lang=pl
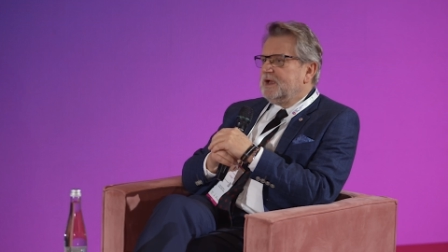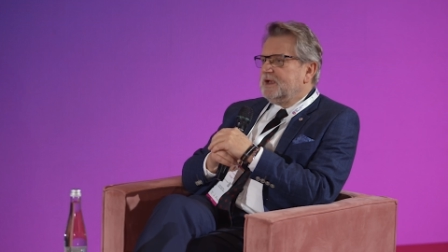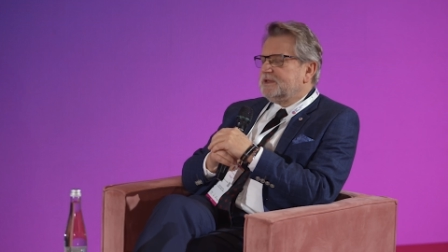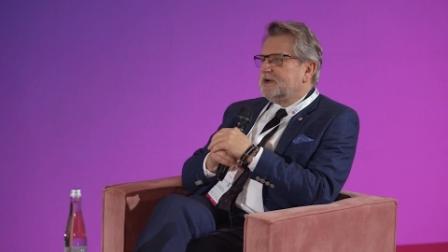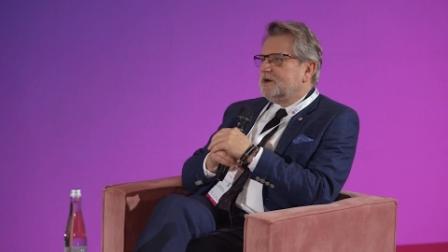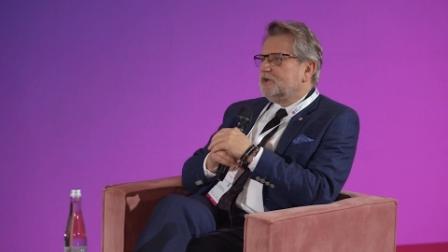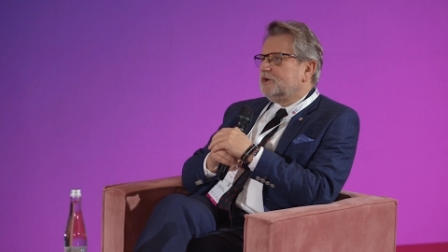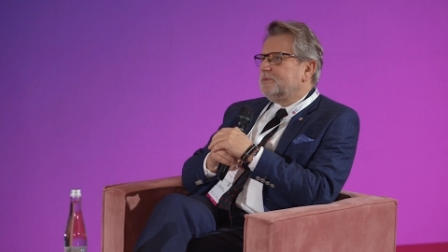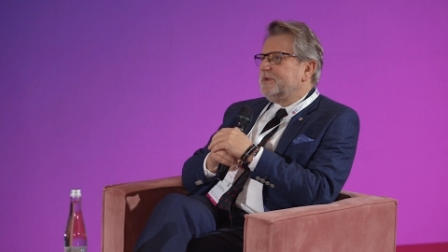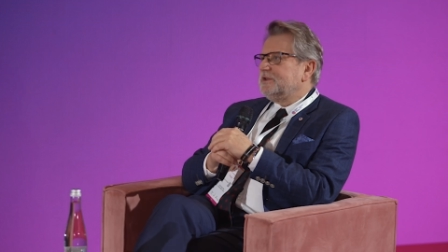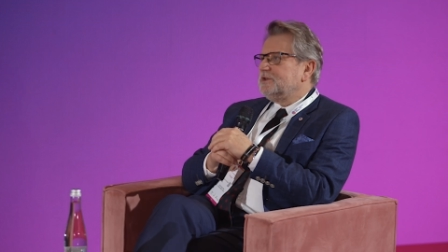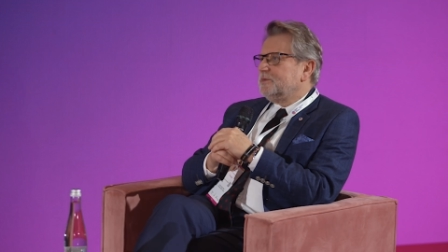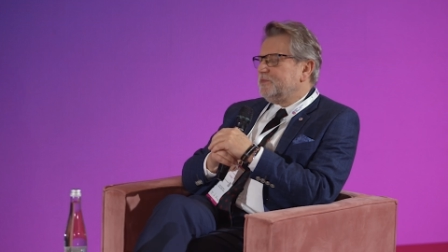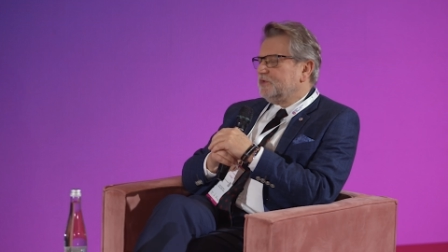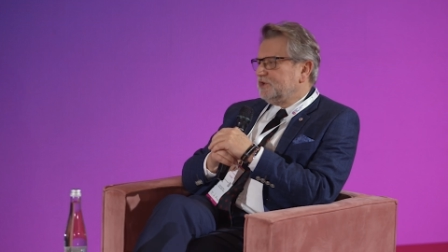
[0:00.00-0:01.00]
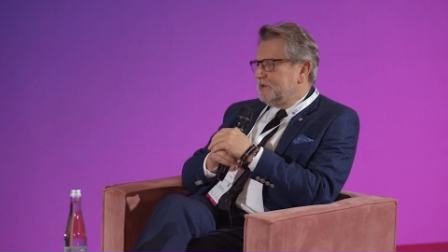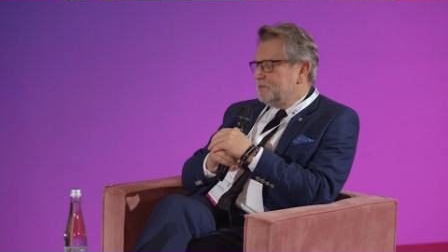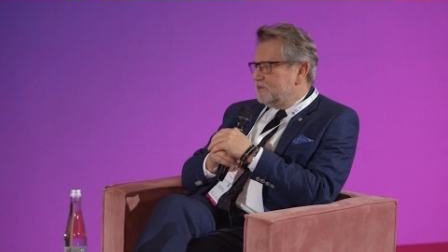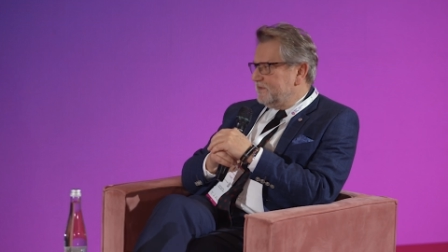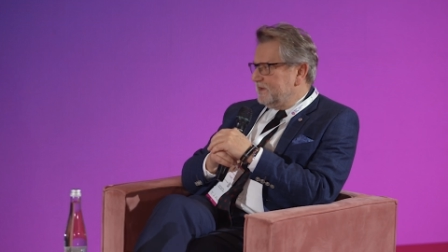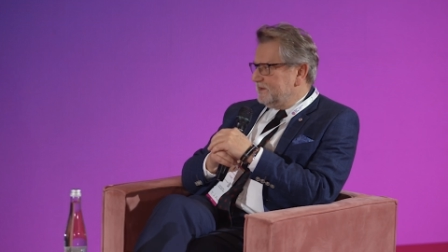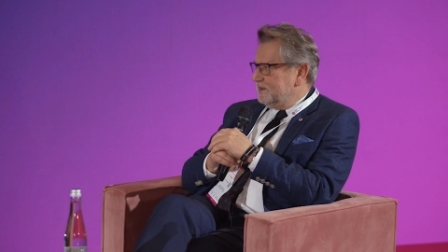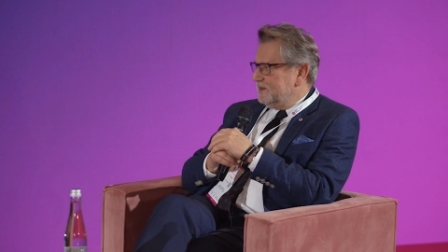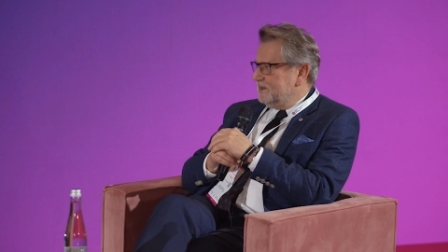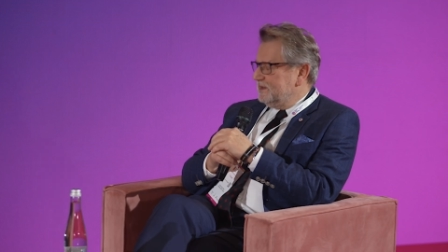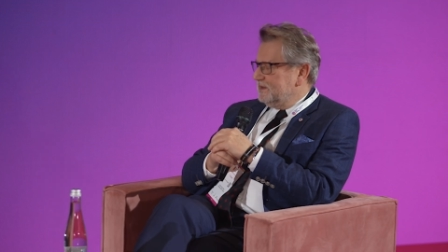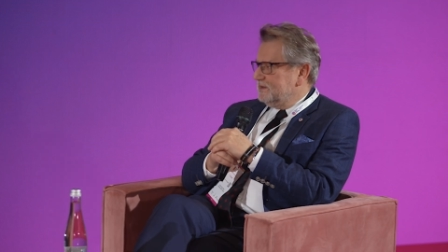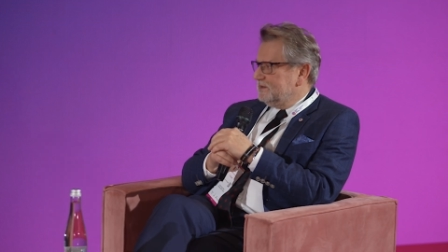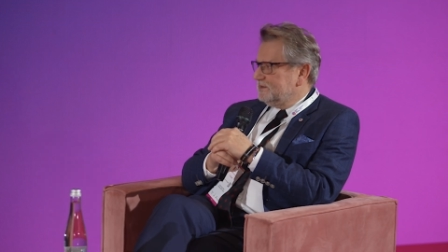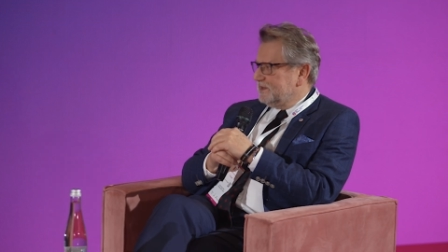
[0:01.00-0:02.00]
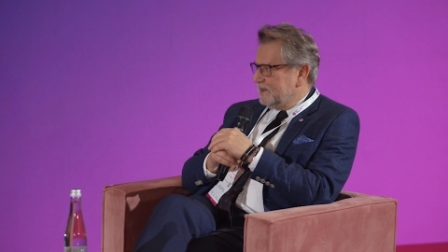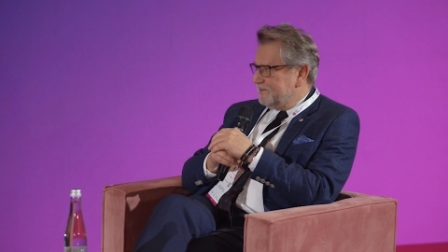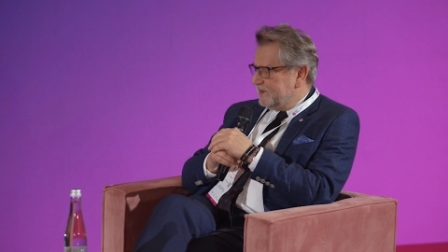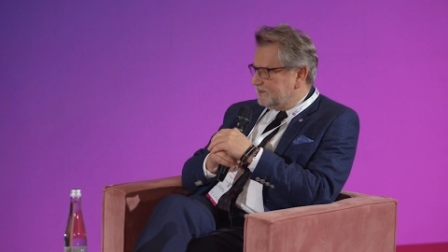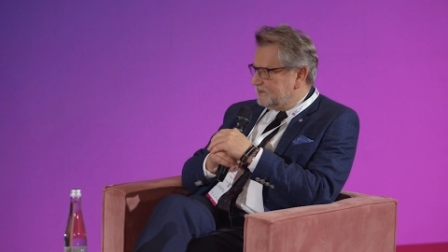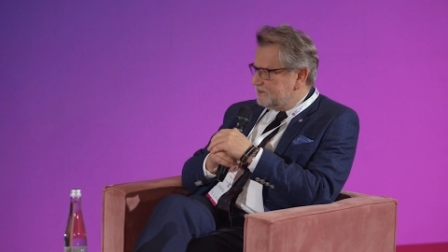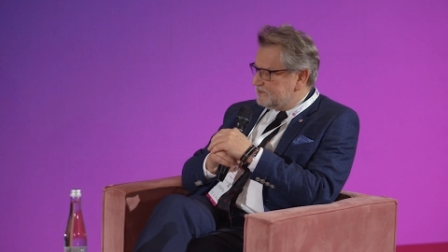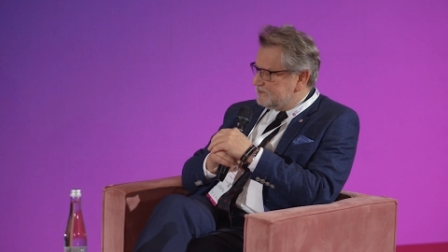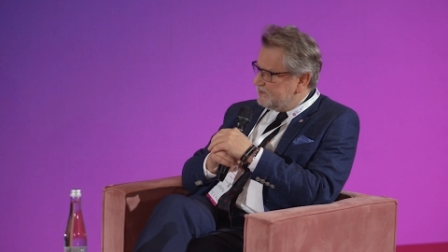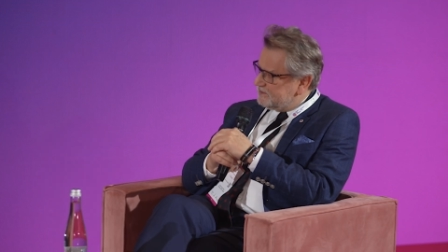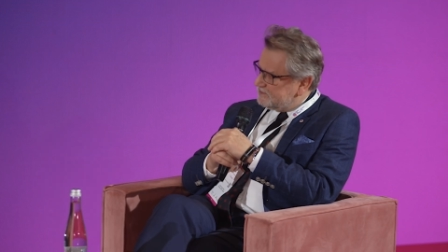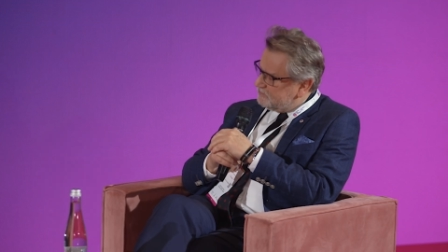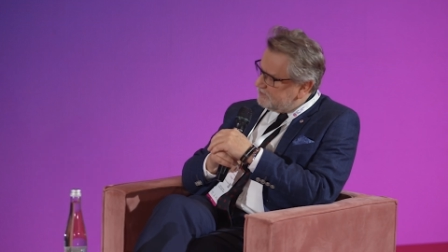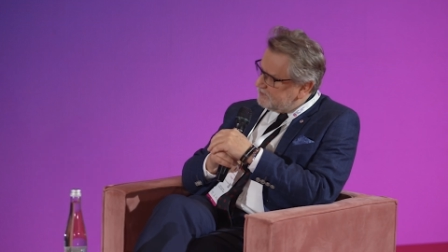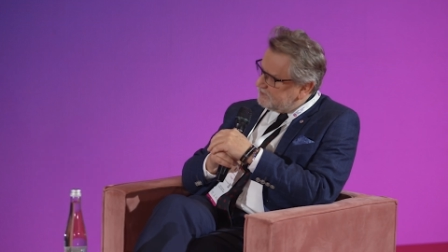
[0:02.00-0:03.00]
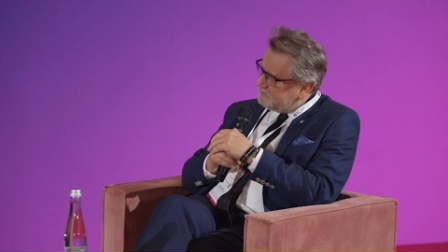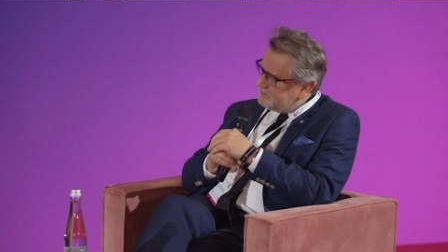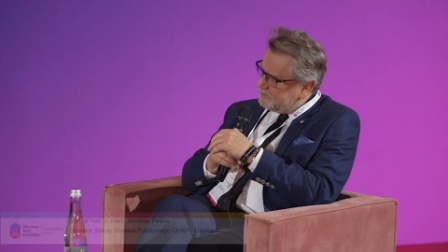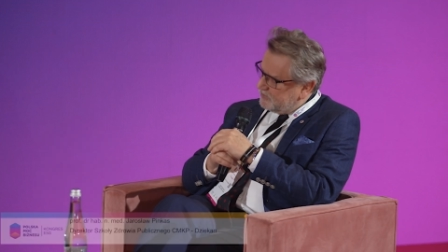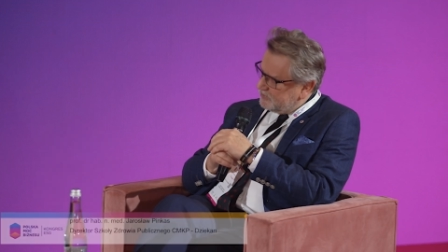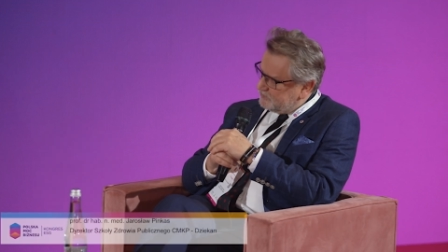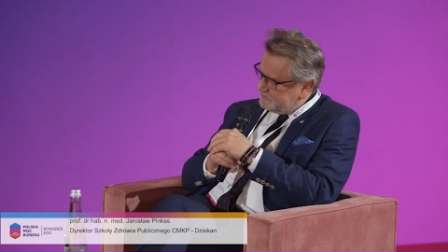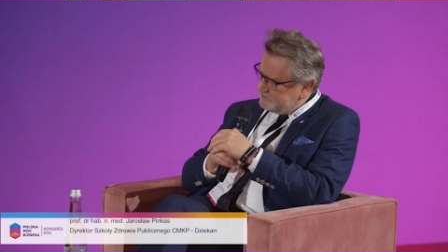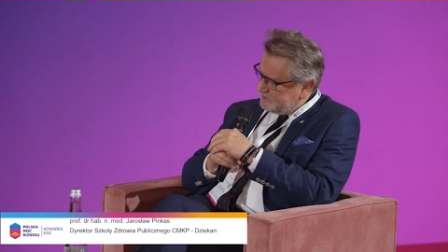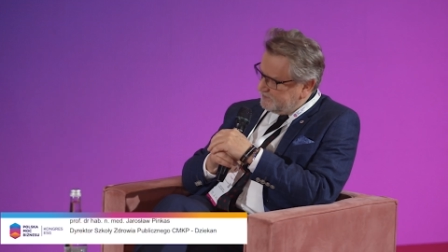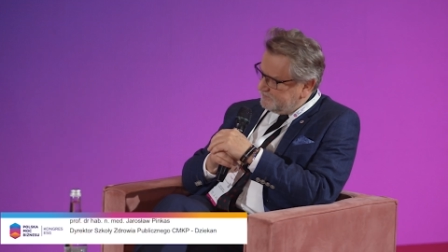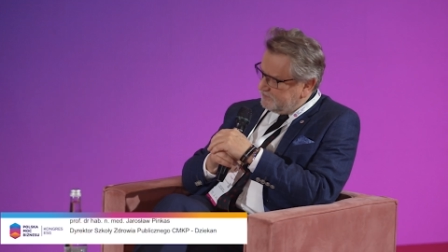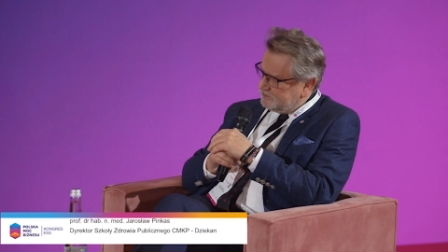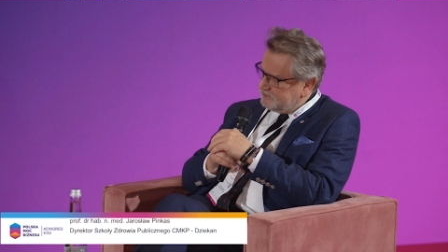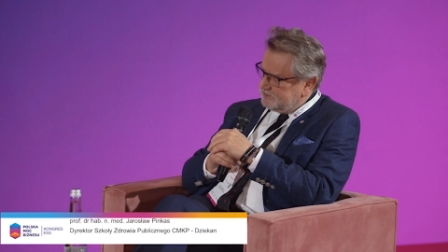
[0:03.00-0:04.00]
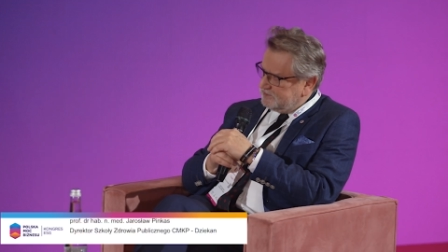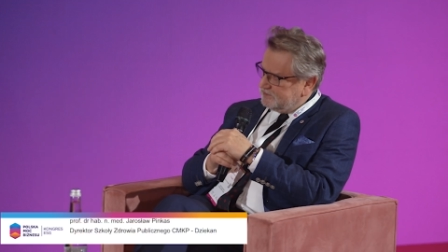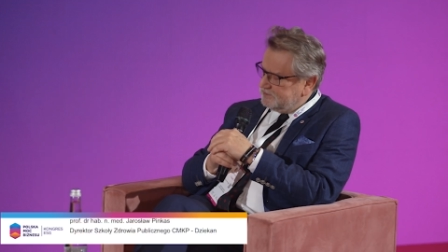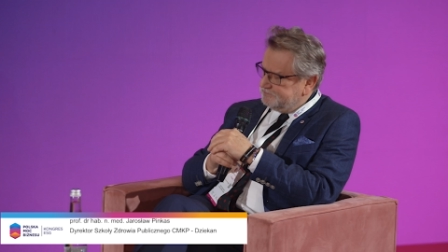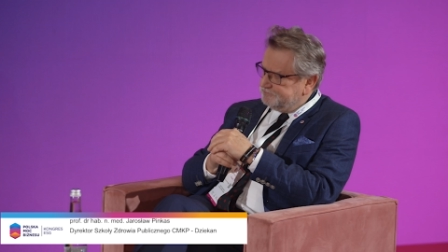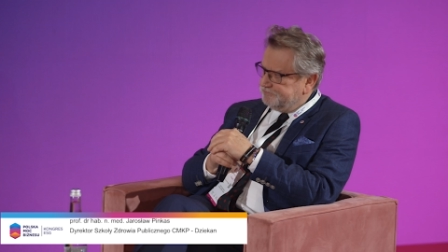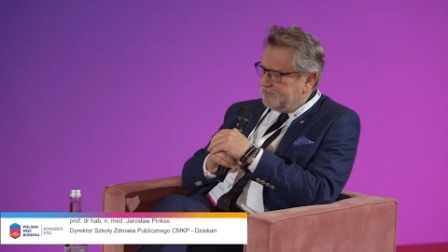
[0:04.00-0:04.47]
Ta choroba to podejmowanie dramatycznie złych wyborów zdrowotnych